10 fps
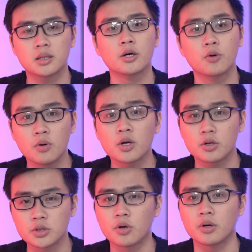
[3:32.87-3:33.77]
thời cũ thì
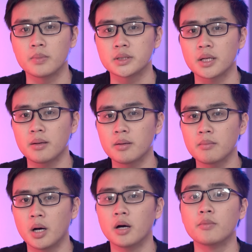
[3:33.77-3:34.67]
có rồi mình sẽ
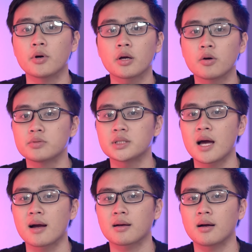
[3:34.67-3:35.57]
mời một cái cục
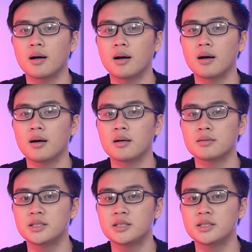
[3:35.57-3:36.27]
sạc à,